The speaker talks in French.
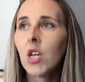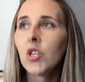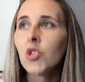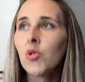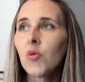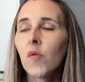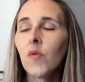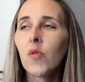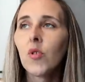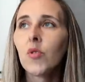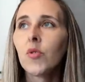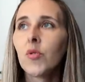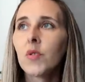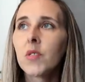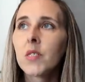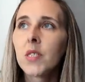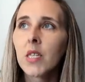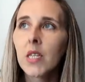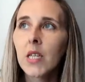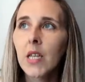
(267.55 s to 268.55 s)
J'ouvre le
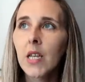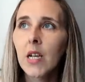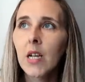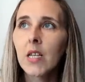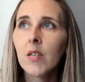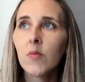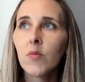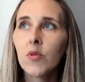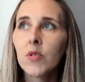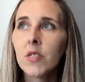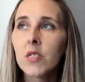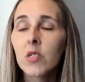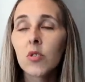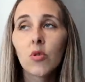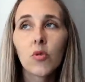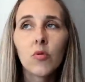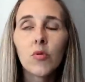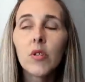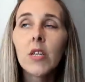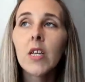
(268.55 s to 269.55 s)
dossier et là, ils me disent
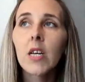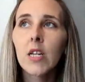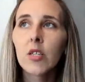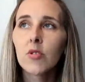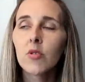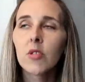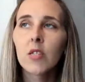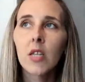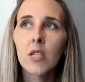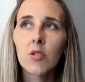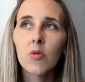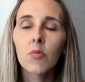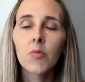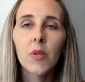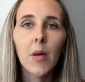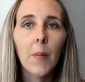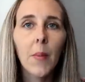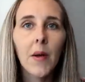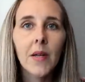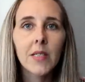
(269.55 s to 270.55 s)
que oui, les résultats sont
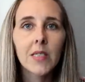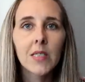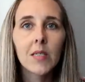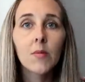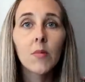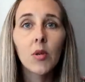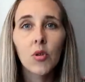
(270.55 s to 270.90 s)
bien partis,